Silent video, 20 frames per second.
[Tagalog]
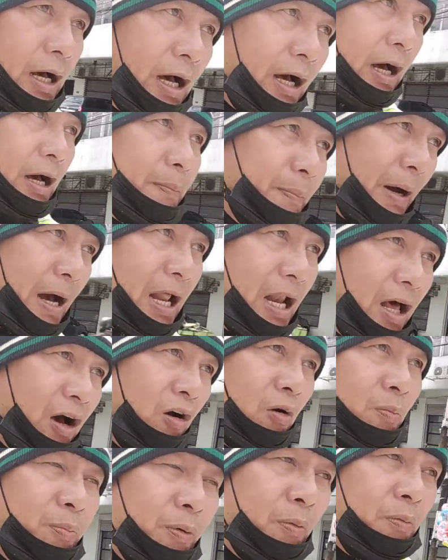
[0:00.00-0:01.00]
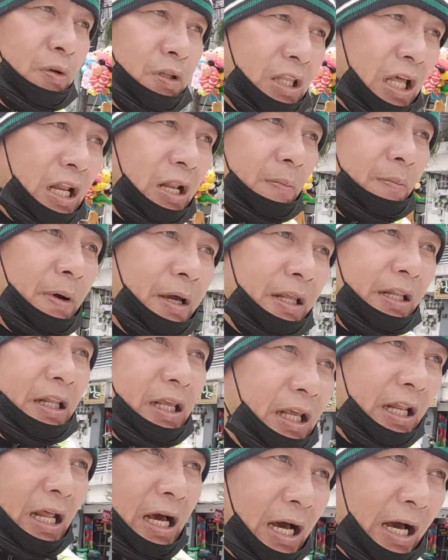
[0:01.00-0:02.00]
uh, ah, bala kong pumunta ng
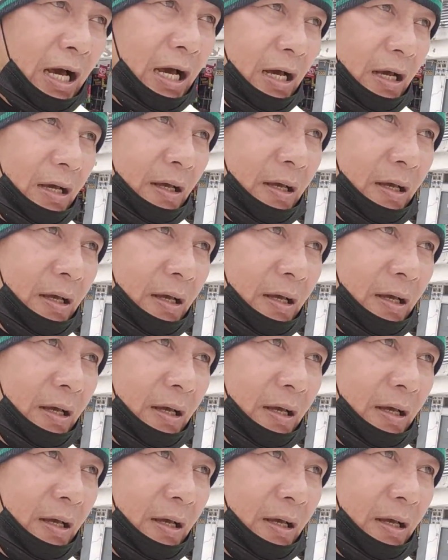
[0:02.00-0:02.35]
Maynila